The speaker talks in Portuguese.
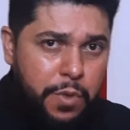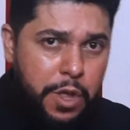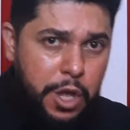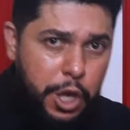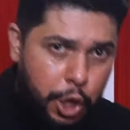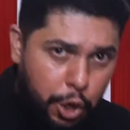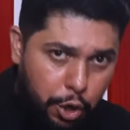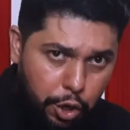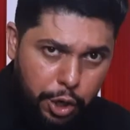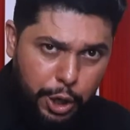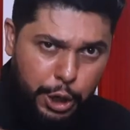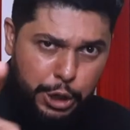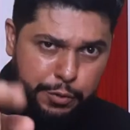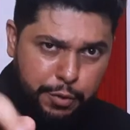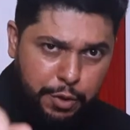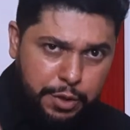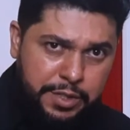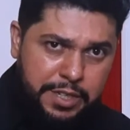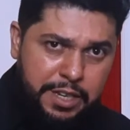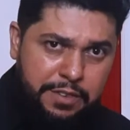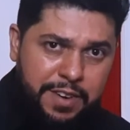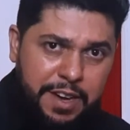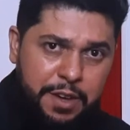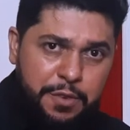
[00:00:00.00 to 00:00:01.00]
E hoje
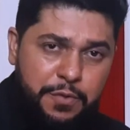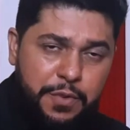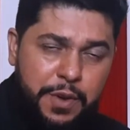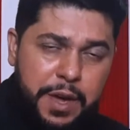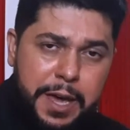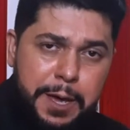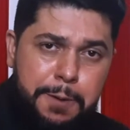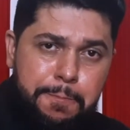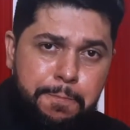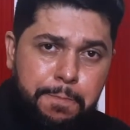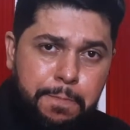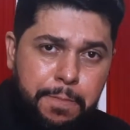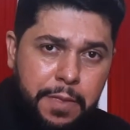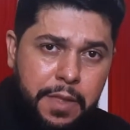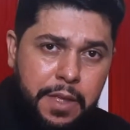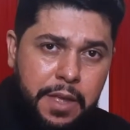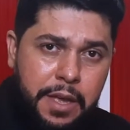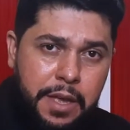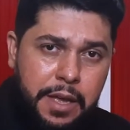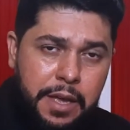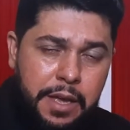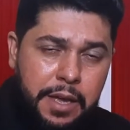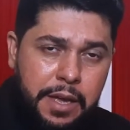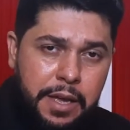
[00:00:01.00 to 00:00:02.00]
você vai ver
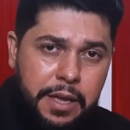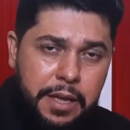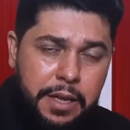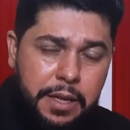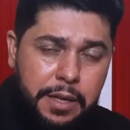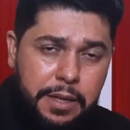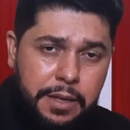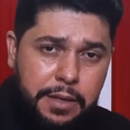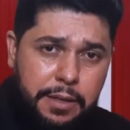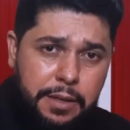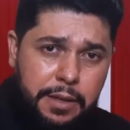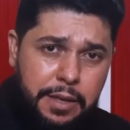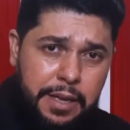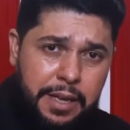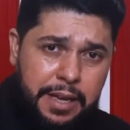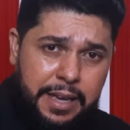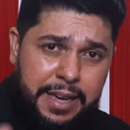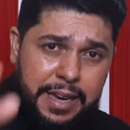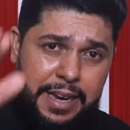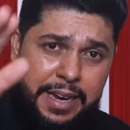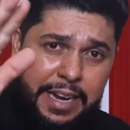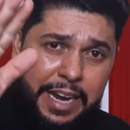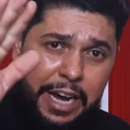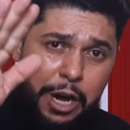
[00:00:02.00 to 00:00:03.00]

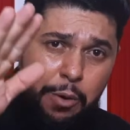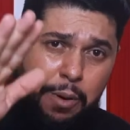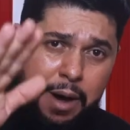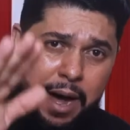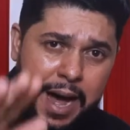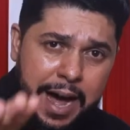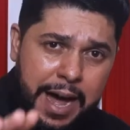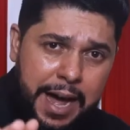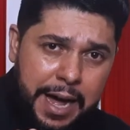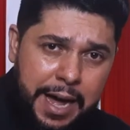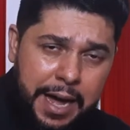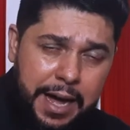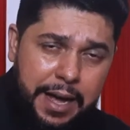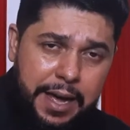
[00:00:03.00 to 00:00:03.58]
que não há